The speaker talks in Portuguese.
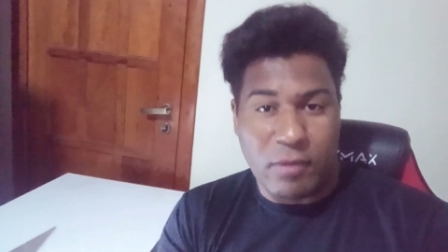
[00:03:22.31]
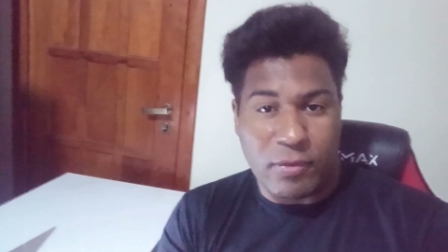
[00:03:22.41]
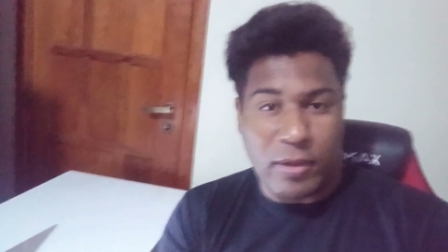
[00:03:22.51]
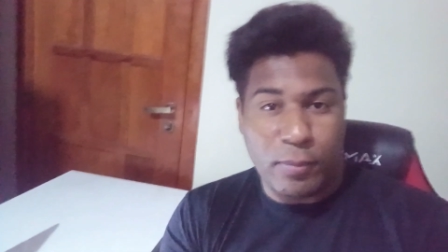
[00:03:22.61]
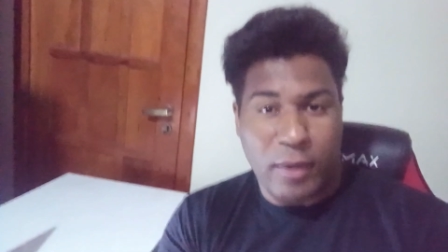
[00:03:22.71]

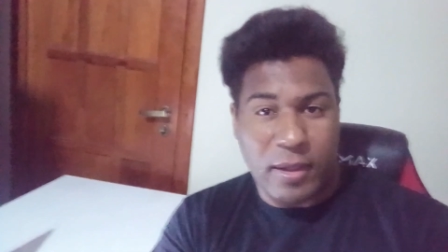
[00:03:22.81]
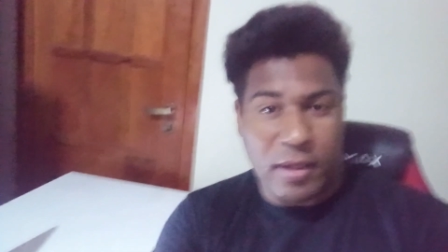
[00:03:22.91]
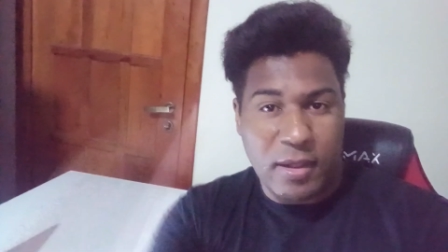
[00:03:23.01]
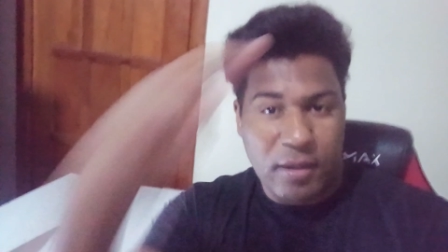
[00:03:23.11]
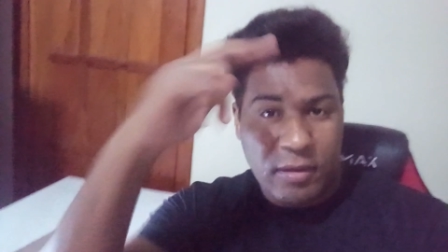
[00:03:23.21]
Ficando por
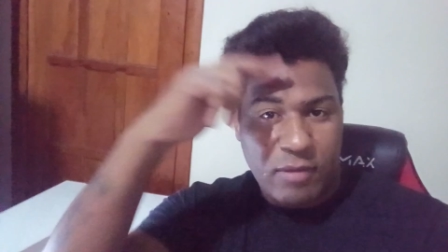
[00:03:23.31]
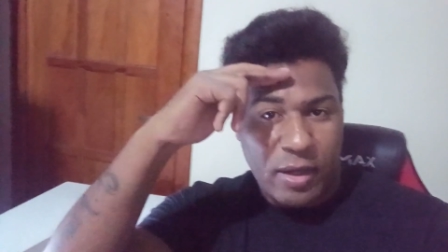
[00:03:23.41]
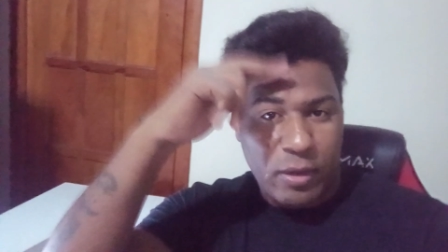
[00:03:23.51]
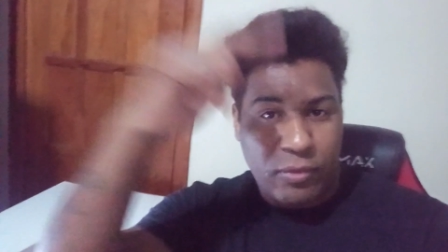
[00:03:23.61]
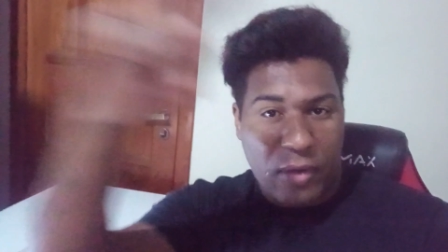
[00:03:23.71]
aqui,
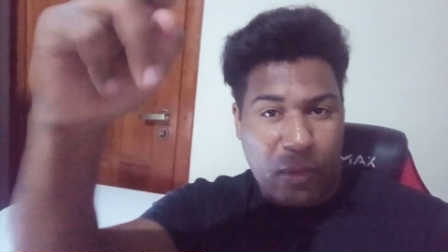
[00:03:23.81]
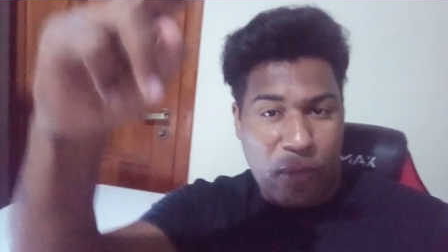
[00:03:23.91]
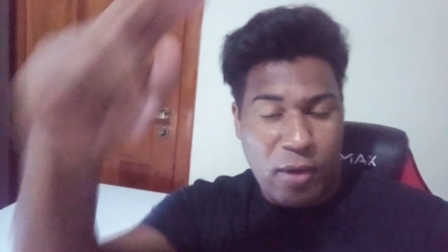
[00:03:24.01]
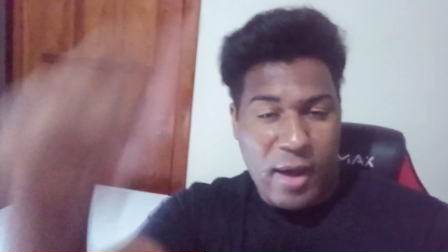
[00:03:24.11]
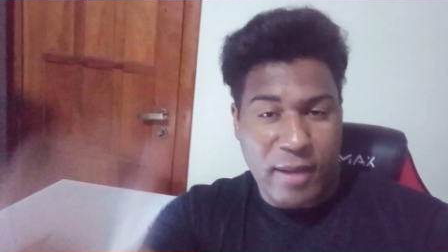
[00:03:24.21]
valeu,
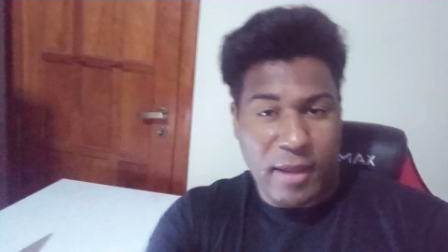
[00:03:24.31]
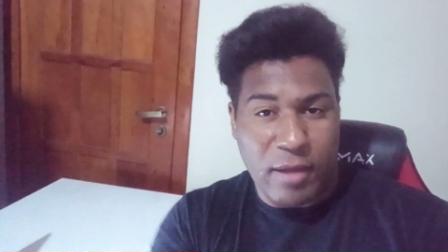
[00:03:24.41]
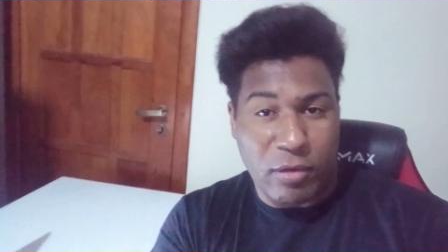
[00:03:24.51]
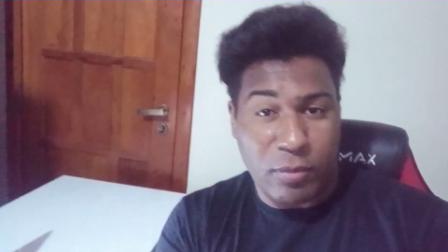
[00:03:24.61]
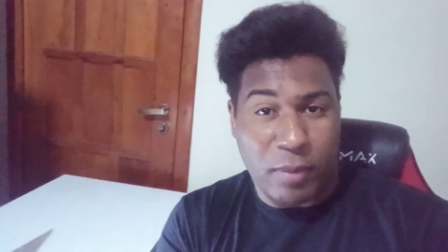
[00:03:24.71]
falou,
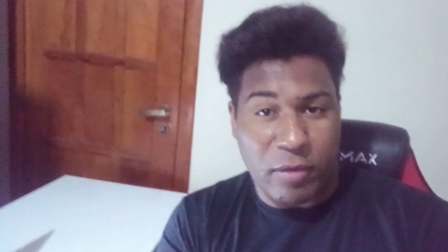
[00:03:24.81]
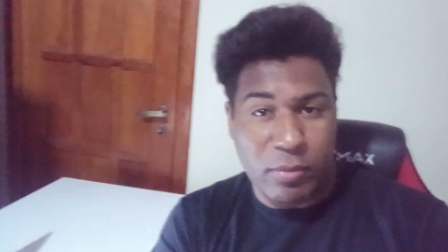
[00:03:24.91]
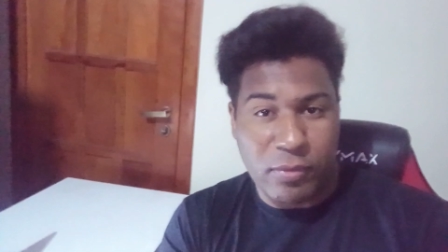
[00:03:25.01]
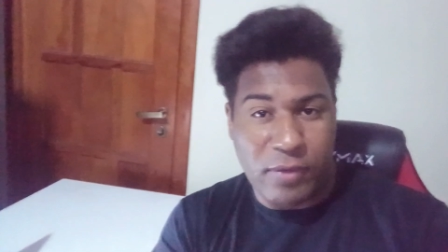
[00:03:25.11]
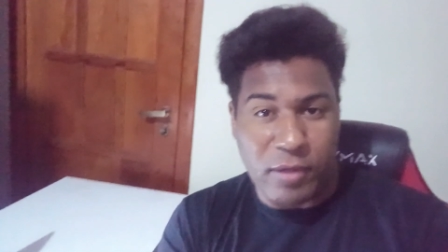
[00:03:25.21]
até nosso
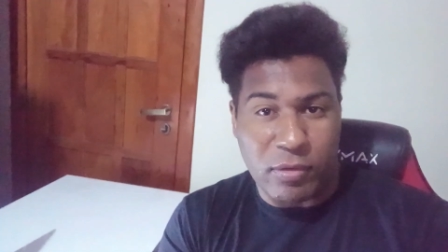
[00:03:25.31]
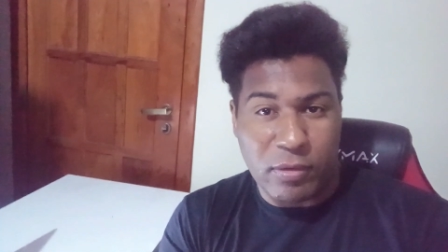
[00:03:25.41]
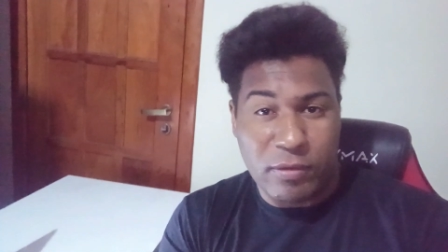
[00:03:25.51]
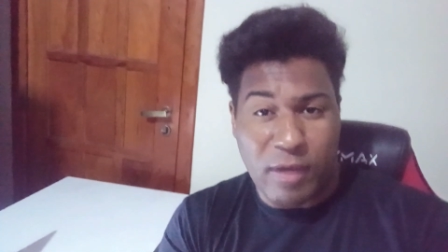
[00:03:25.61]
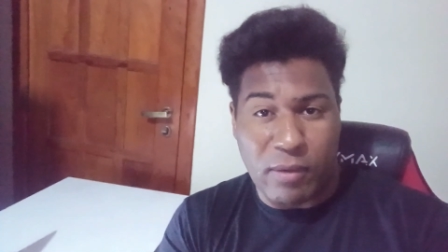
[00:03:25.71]
próximo vídeo.
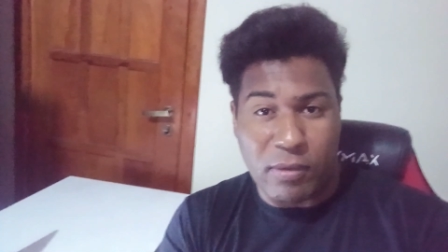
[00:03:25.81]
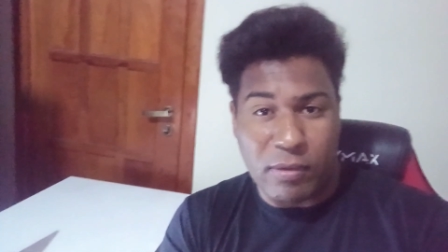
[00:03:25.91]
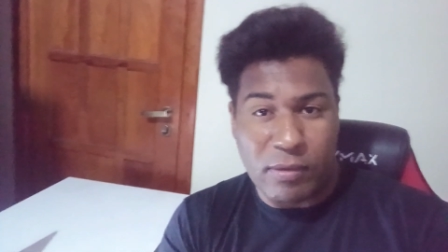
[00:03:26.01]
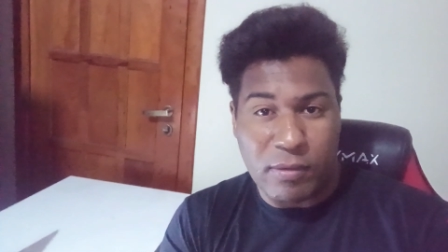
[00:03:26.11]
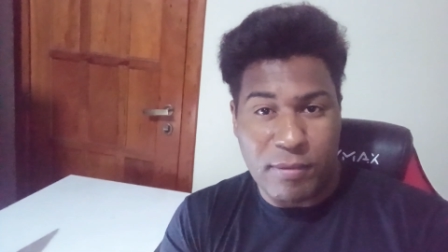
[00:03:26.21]

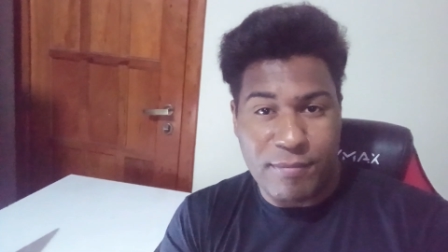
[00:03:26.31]
Tchau!